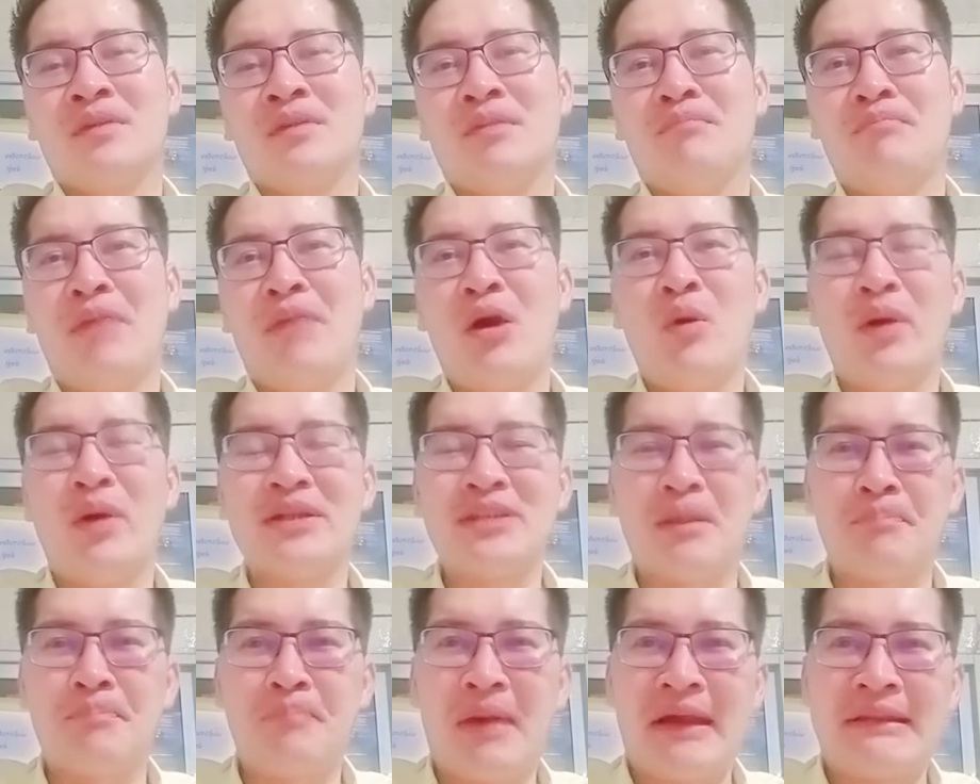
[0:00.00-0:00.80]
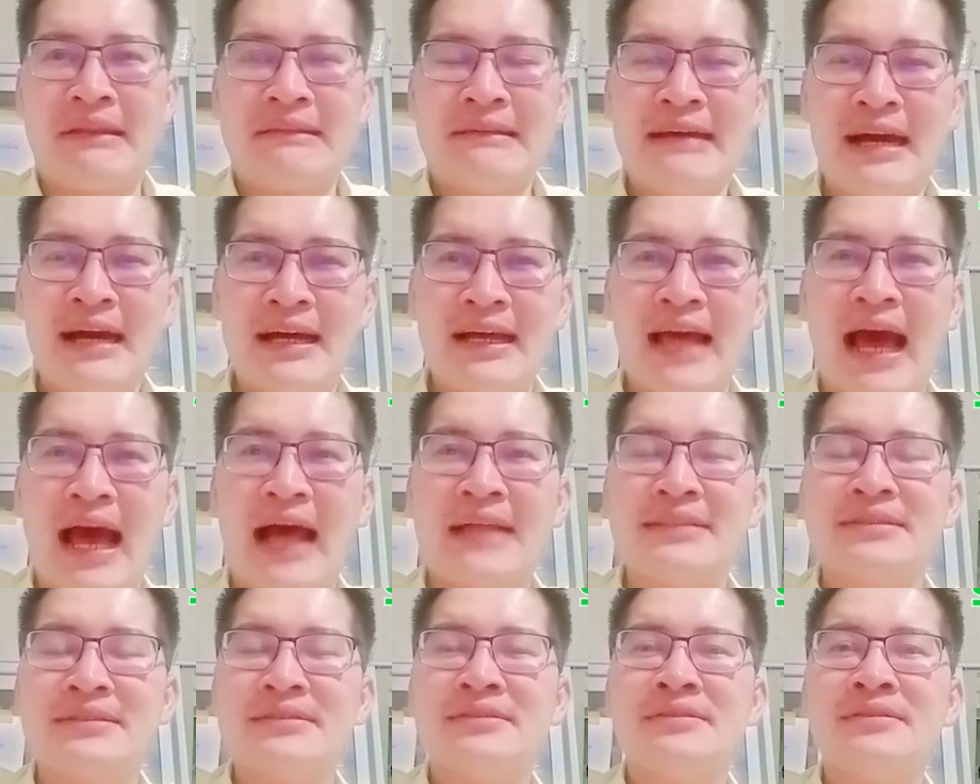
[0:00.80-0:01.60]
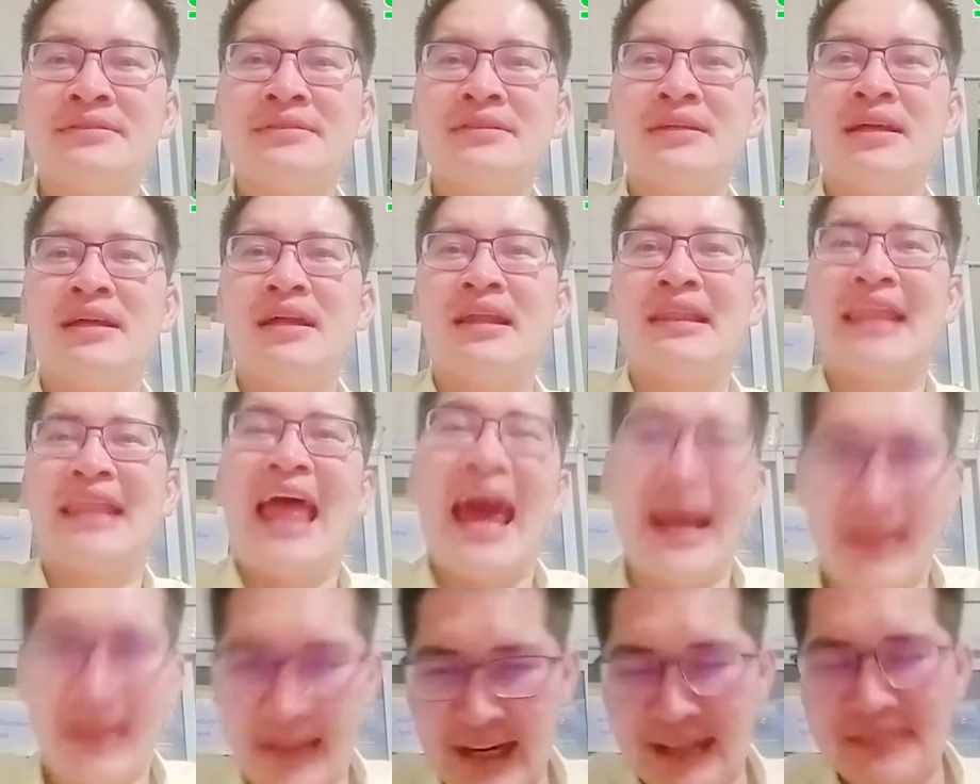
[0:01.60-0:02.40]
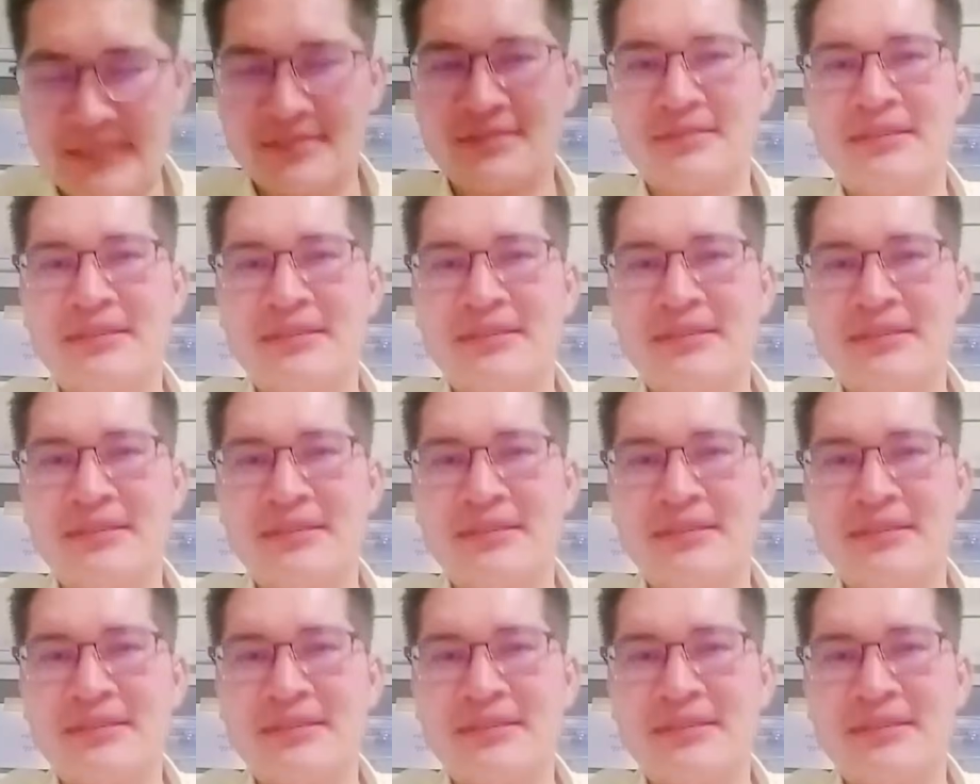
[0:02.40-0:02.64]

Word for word: ไม่ว่าจะเป็นเรื่องการแลกเงิน